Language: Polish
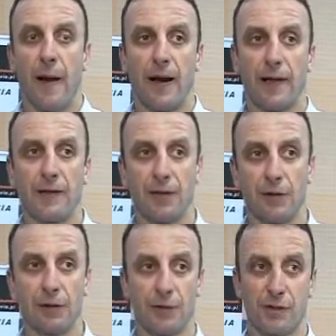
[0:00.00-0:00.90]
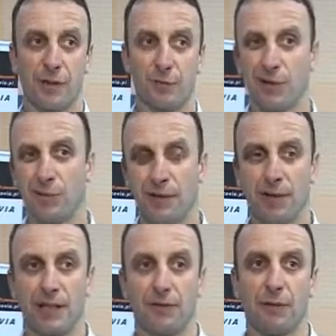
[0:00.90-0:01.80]
ale średnio 13
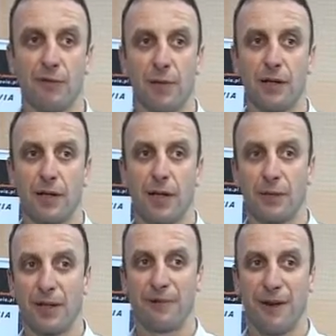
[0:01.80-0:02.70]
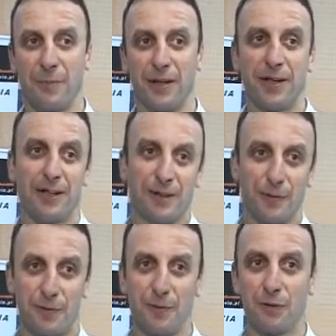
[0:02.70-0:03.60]
osobistych nie trafiamy w meczach, a przegrywamy
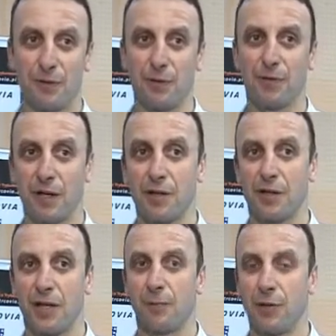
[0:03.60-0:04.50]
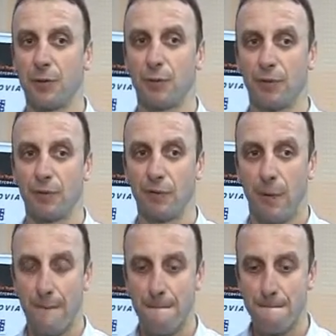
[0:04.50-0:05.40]
już, 3, 4, 5 punktów.